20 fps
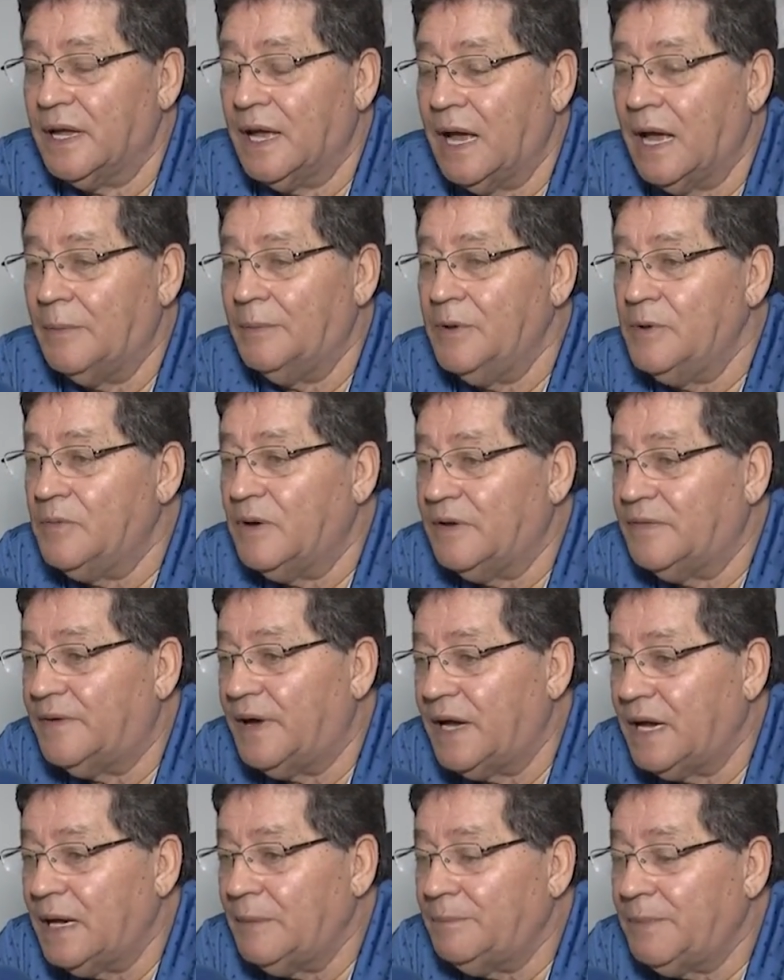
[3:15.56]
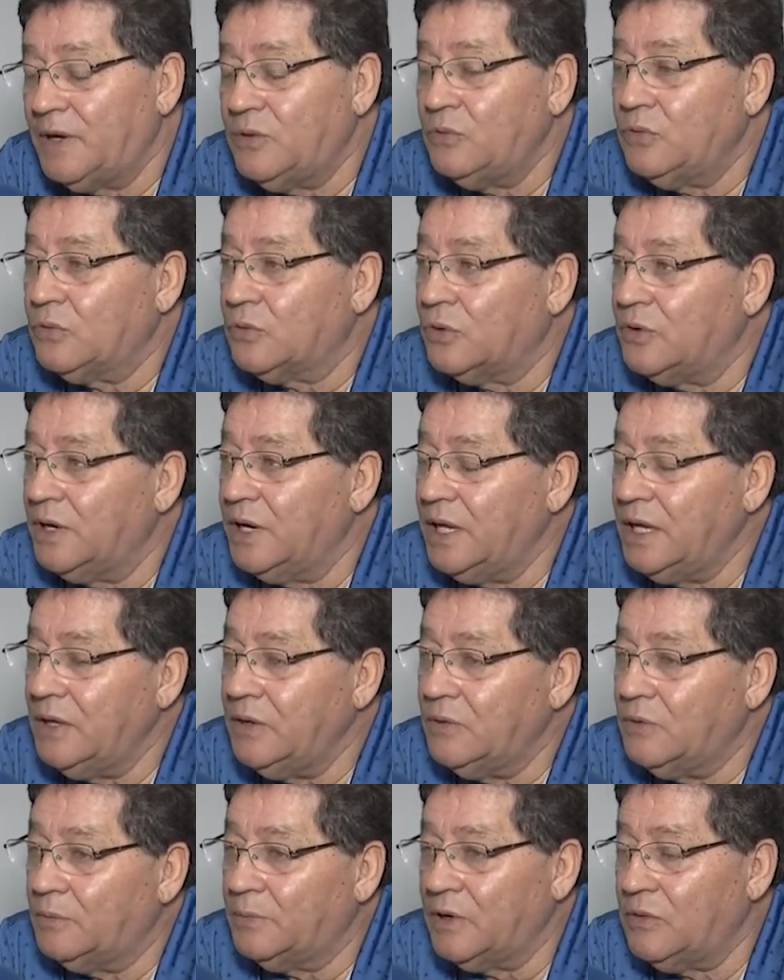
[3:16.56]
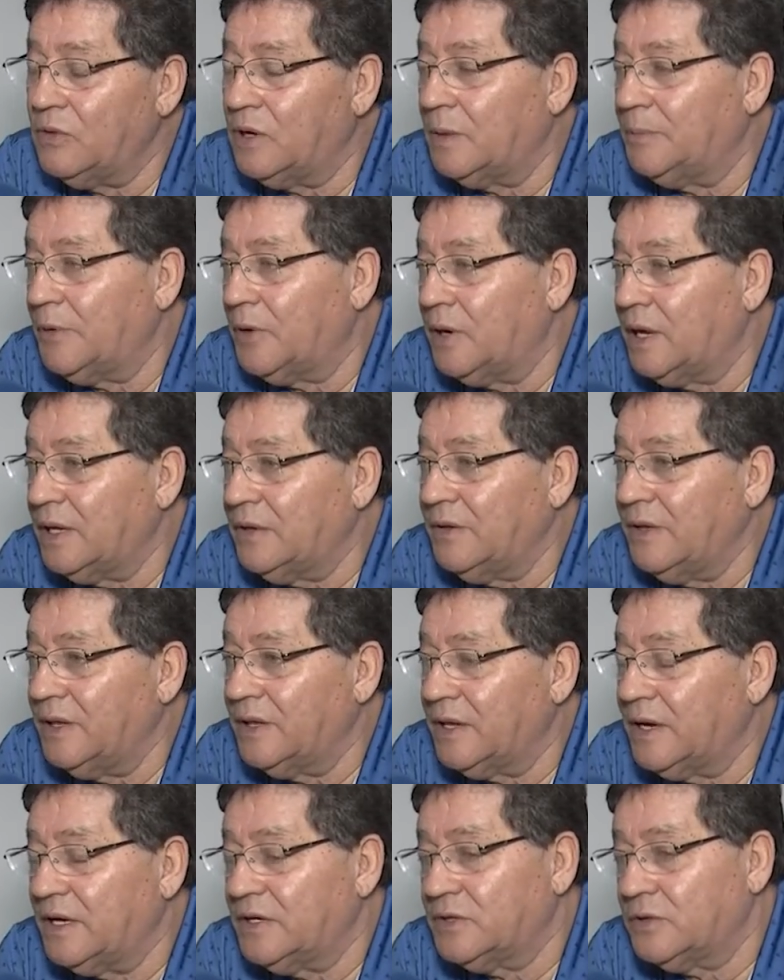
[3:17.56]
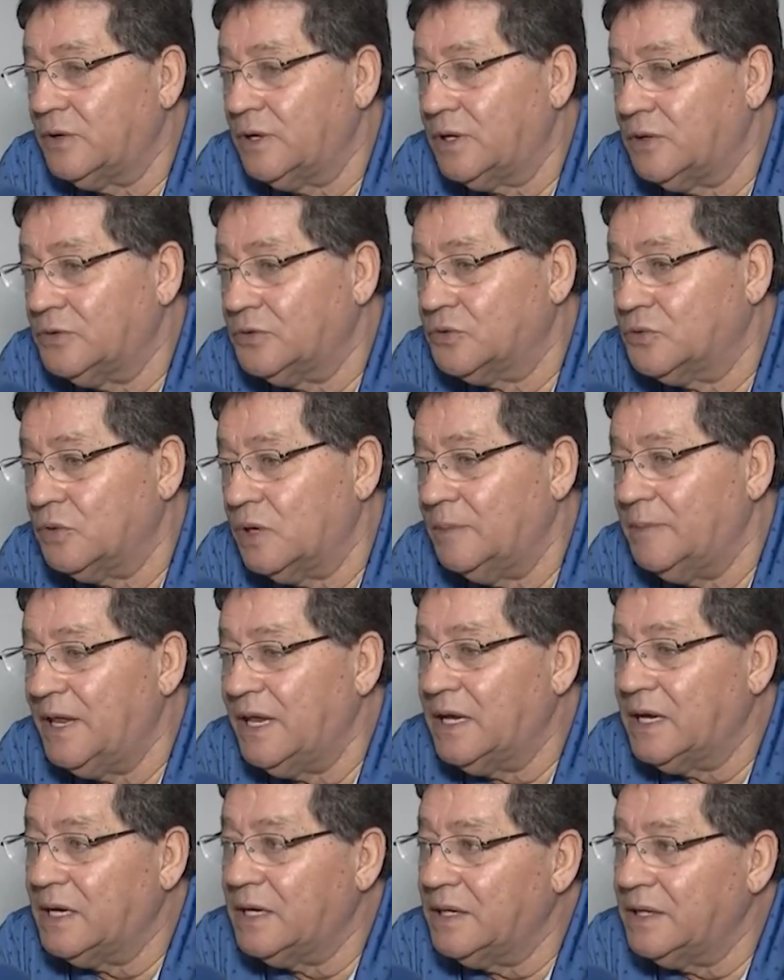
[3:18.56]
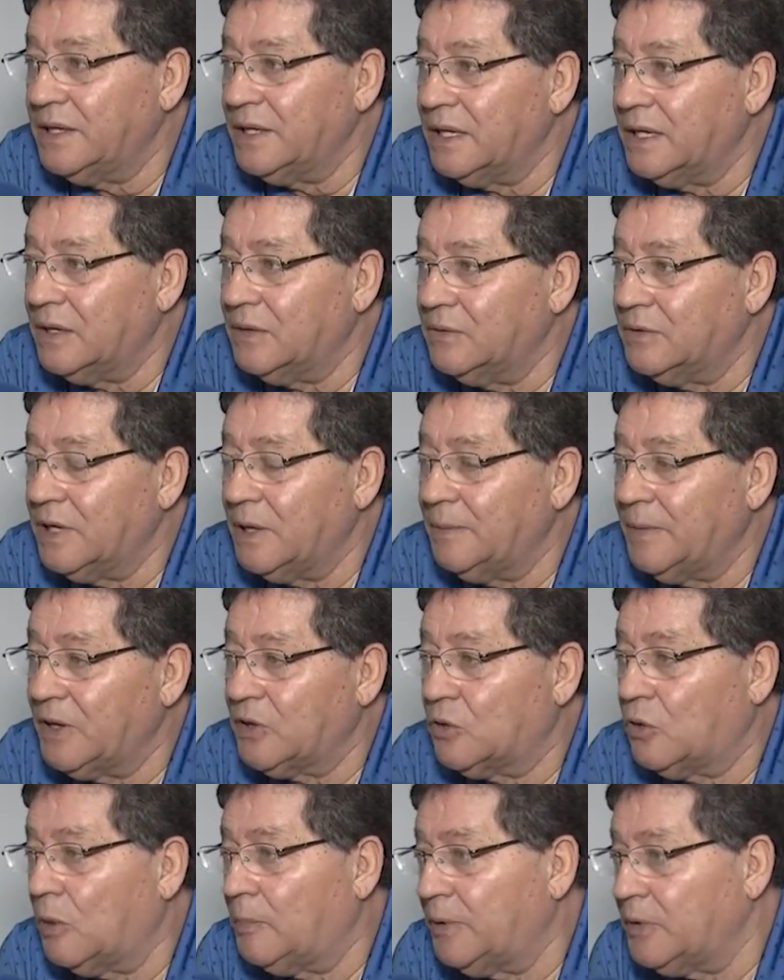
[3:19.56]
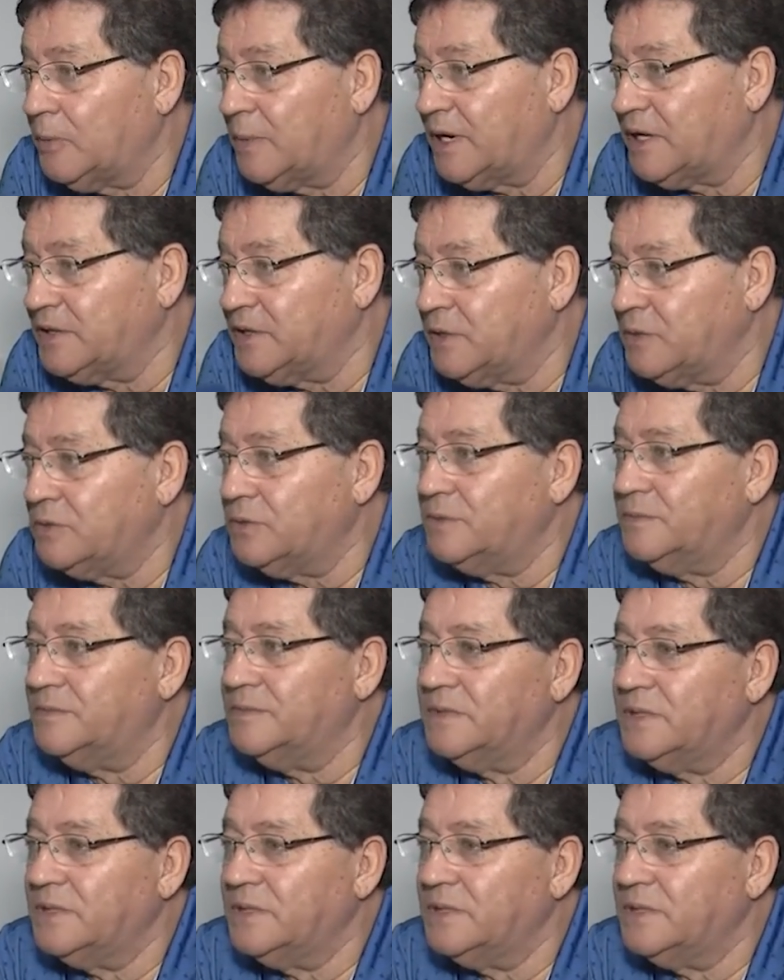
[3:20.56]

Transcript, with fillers: abrem uma vaga para um torneio, para um campeonato internacional sul-americana, ou de repente Copa do Brasil.